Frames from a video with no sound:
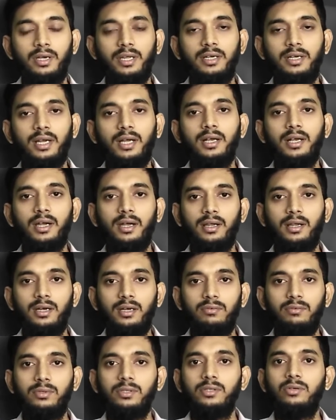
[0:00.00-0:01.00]
பண்ணி டன்
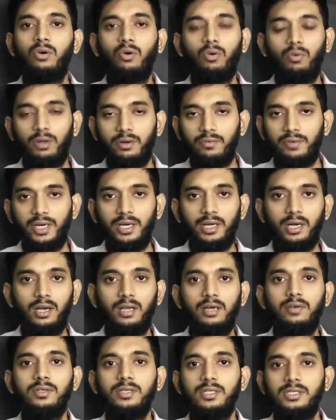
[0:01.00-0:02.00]
கணக்கில் வந்து ஒவ்வொரு
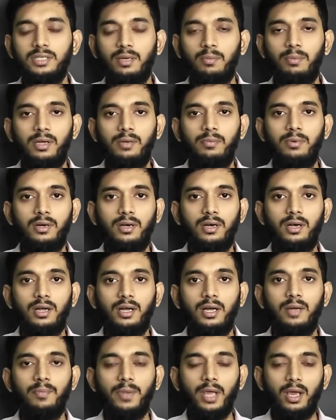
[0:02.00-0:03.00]
வீடுகளாக வந்து சப்ளை
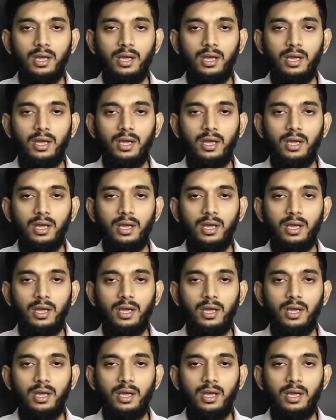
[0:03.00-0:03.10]
பண்ணுறாங்க